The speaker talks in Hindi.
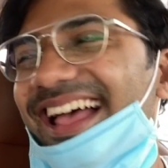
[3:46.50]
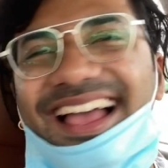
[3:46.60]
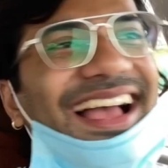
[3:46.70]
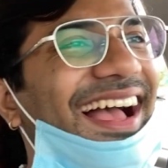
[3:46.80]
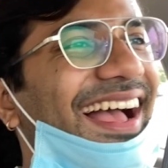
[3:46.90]

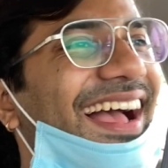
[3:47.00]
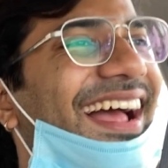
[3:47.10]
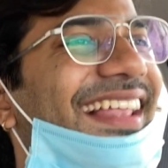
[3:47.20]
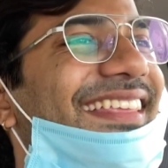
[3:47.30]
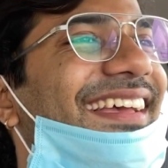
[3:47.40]
ये सब तुझे
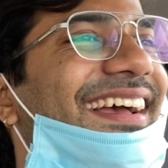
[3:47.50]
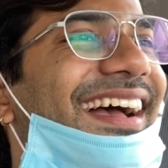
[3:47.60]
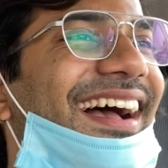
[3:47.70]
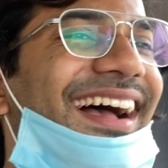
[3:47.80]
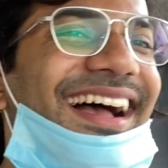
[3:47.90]
थोड़ी
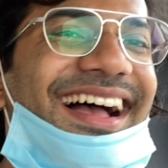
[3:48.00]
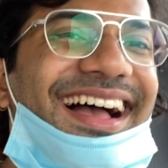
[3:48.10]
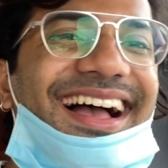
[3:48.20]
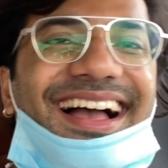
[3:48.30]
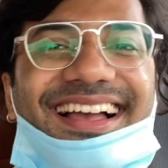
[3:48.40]
लग रहा कट
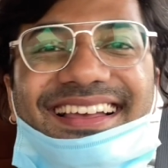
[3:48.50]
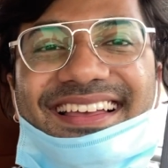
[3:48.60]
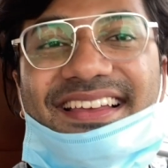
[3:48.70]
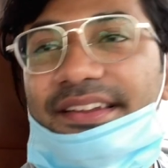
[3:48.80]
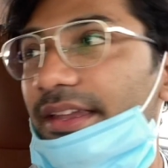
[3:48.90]
जाएगा
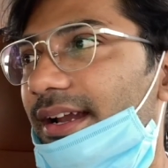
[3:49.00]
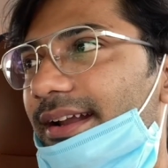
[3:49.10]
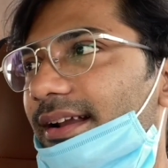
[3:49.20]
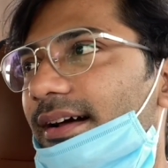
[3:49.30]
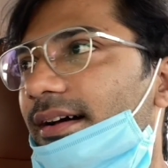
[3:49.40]
भाई नहीं कट
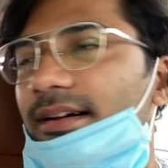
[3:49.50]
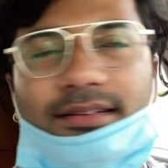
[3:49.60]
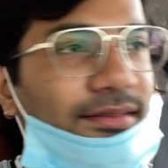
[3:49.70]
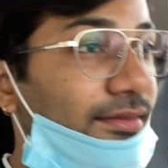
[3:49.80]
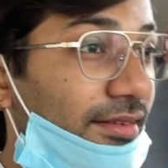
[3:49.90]

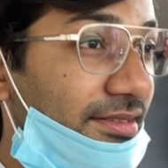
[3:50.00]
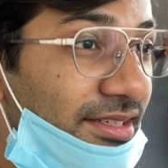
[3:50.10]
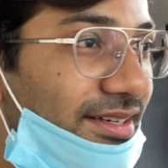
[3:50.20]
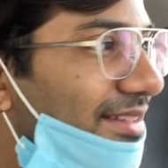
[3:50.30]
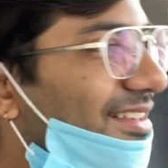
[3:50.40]
रहा जी
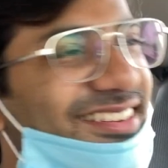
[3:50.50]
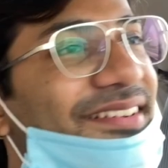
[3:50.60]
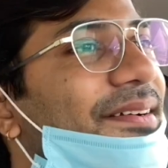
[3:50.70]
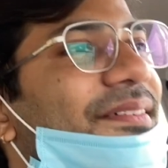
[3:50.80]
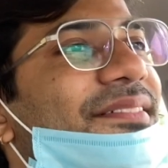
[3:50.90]
घंटा
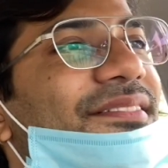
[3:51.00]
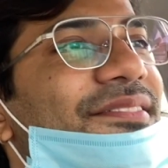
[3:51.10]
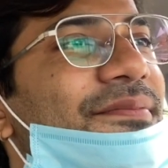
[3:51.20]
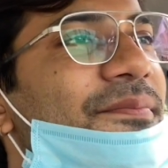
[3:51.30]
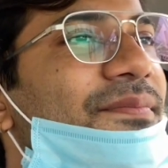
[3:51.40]
तुझे क्या लगता
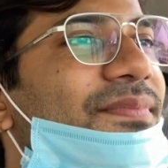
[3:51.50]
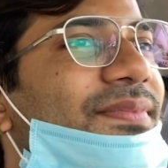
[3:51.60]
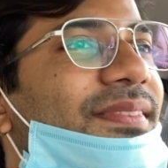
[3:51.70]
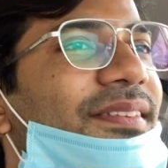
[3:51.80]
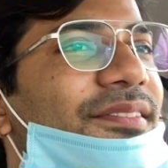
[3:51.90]
है कि मैंने घर
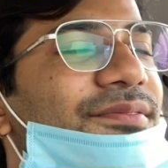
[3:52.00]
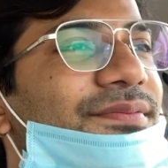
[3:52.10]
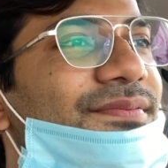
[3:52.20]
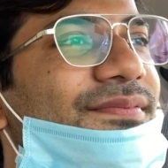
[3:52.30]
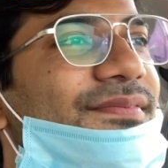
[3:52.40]
से इतना ज्यादा
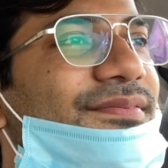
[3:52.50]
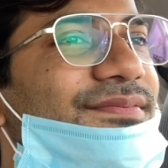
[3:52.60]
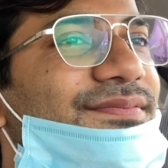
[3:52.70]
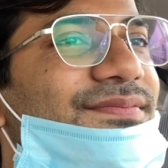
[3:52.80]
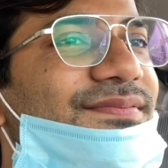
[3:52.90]
कुछ क्यों नहीं
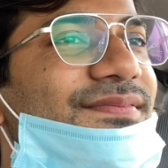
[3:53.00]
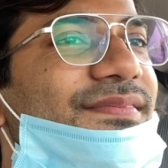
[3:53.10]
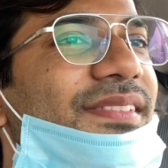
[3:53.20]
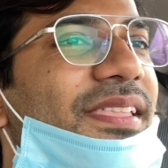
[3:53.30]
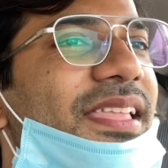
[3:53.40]
बोला मैं
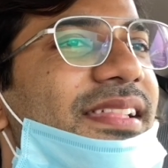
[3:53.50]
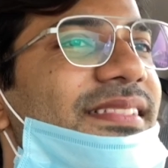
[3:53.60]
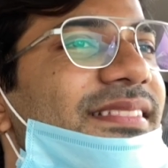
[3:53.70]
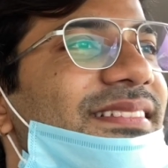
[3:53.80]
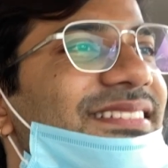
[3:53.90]
बहुत सोच
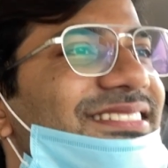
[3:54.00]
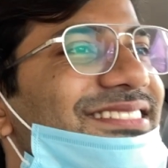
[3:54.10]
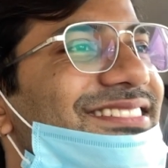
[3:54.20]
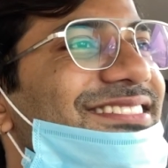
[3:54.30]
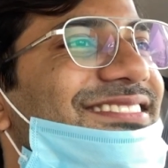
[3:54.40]
समझ के बोलना पड़ रहा है